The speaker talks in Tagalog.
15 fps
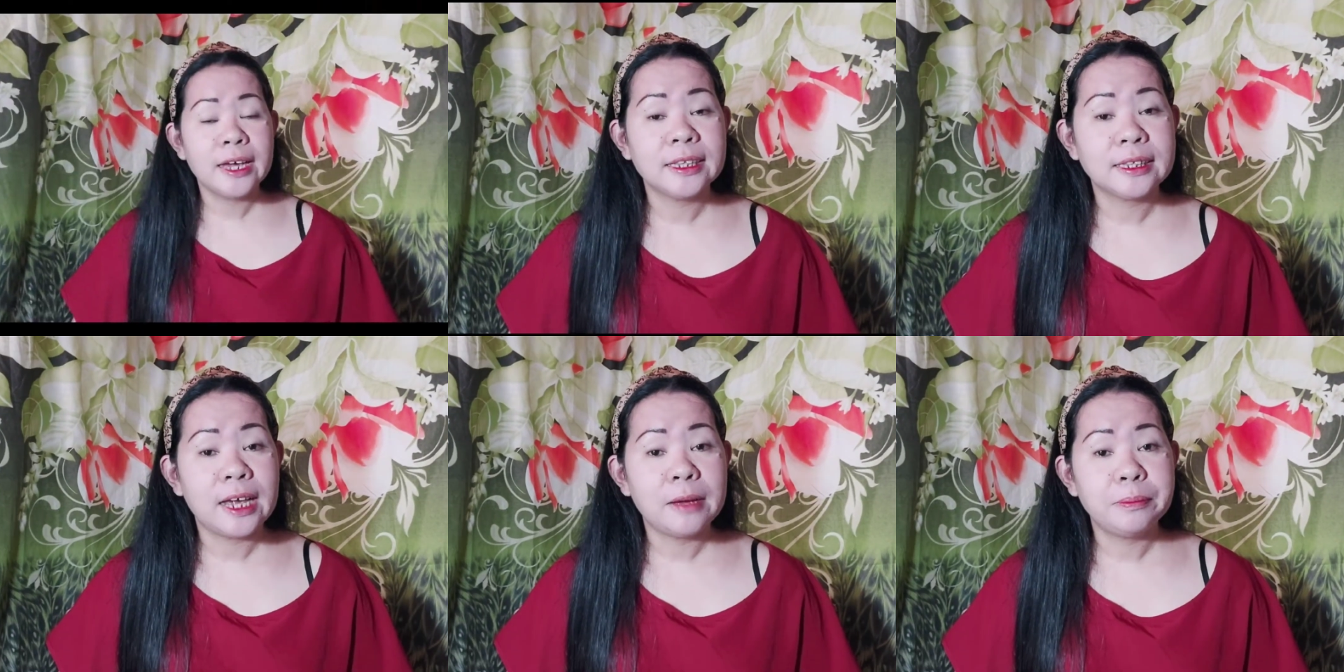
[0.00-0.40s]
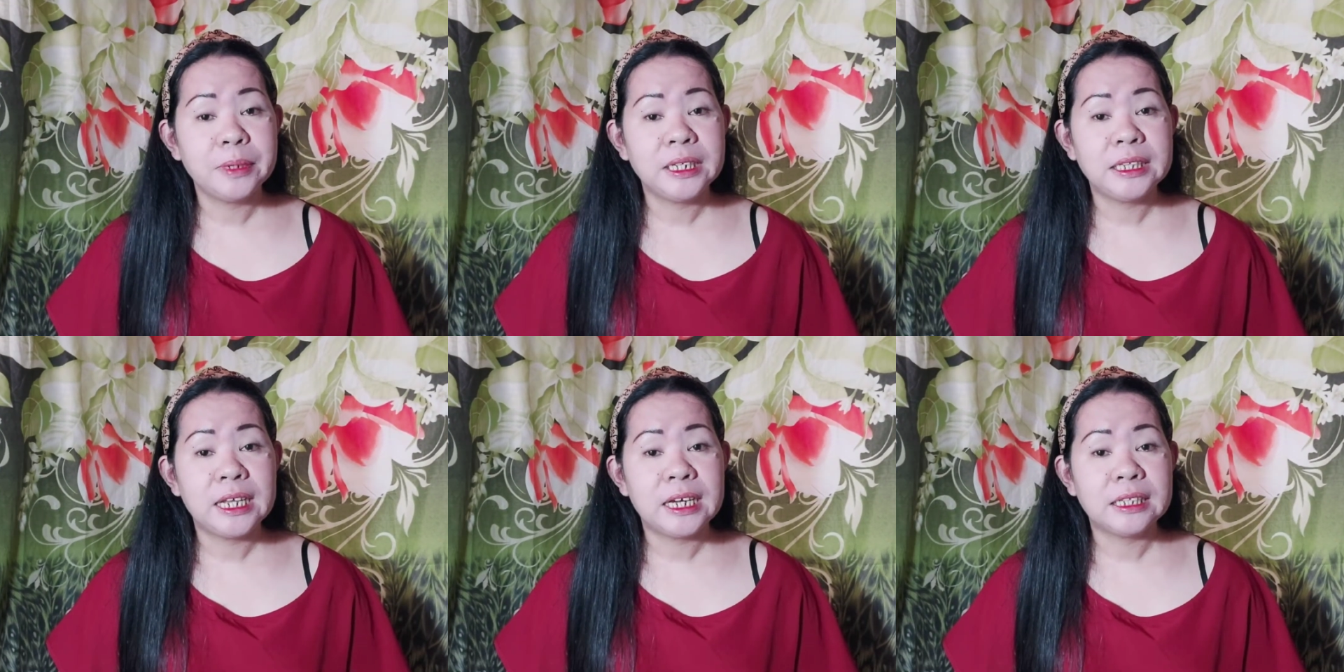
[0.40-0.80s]
ang
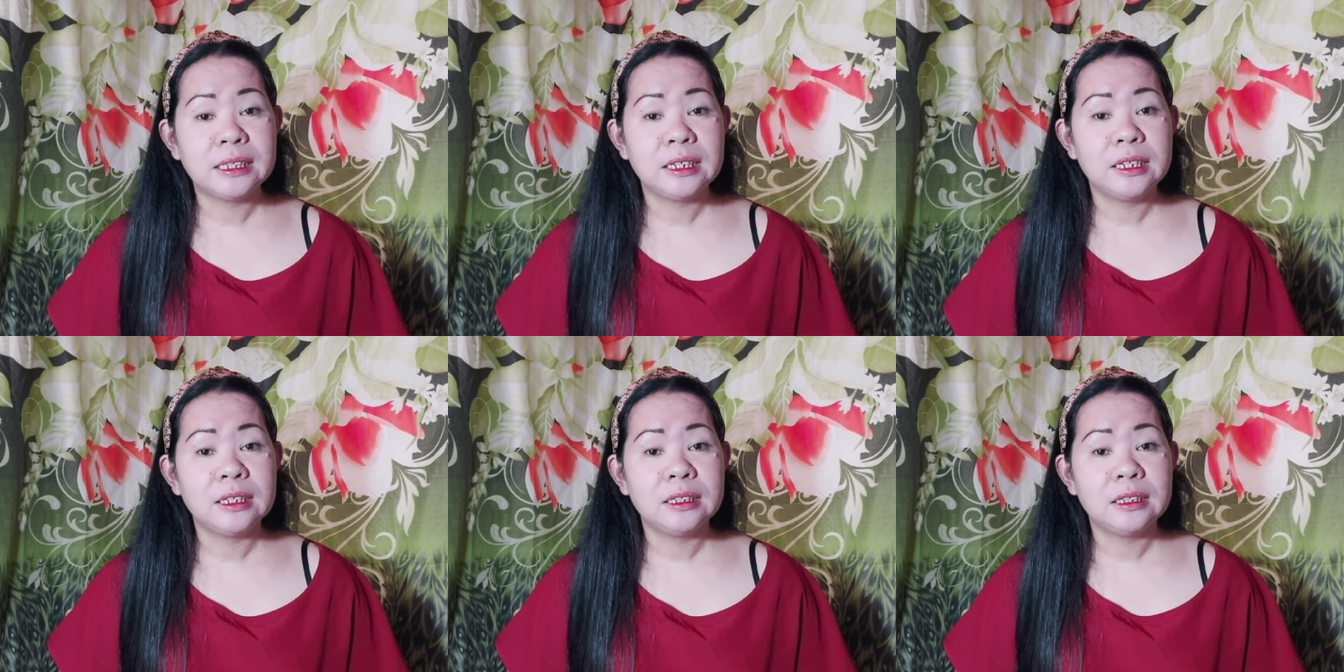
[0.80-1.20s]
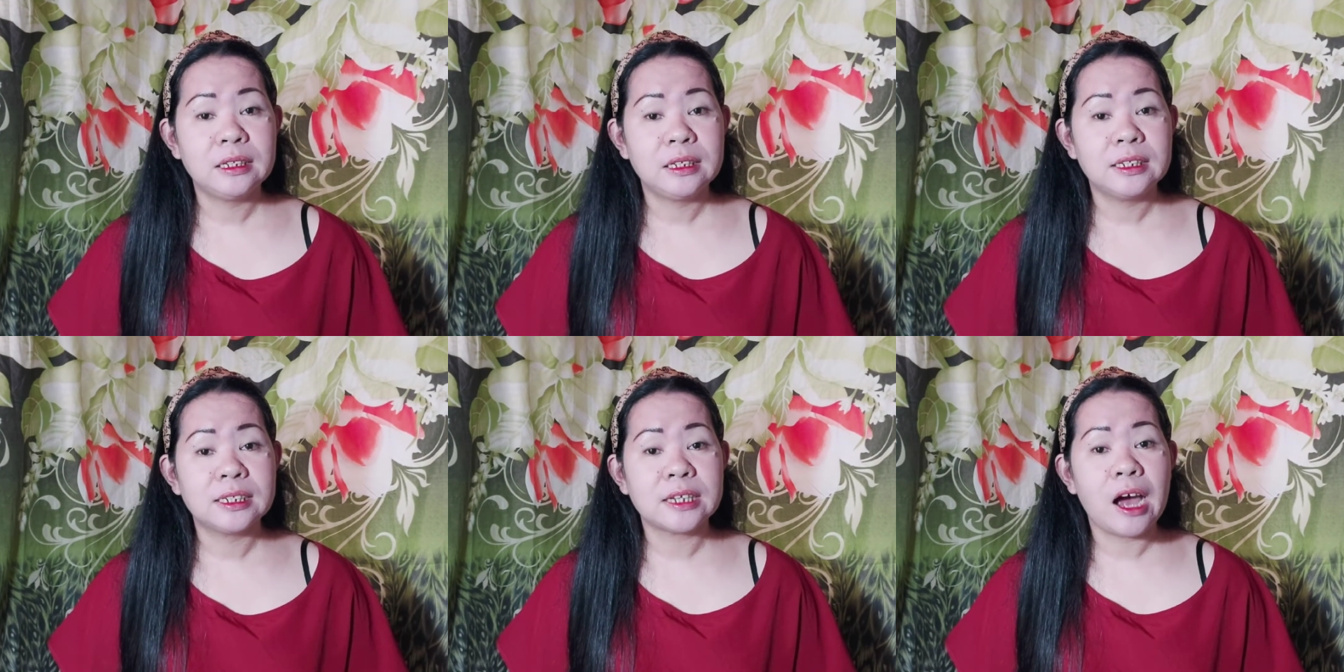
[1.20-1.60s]
topic natin
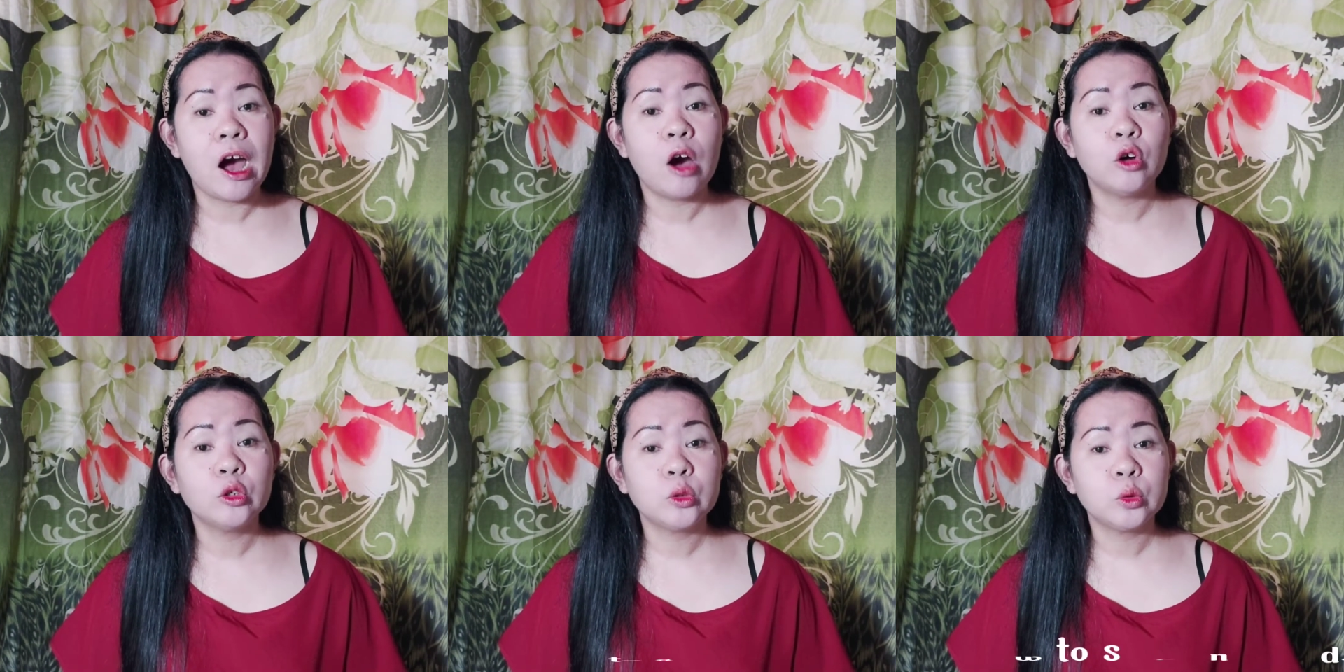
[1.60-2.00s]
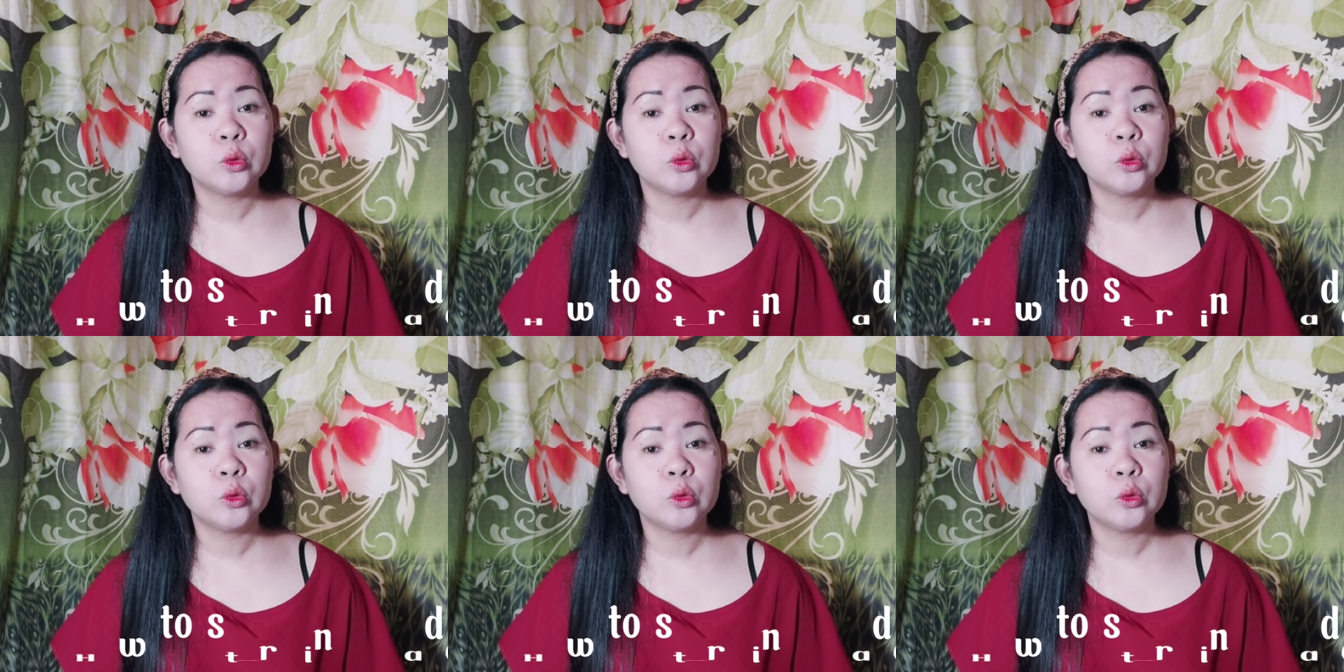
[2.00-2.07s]
is how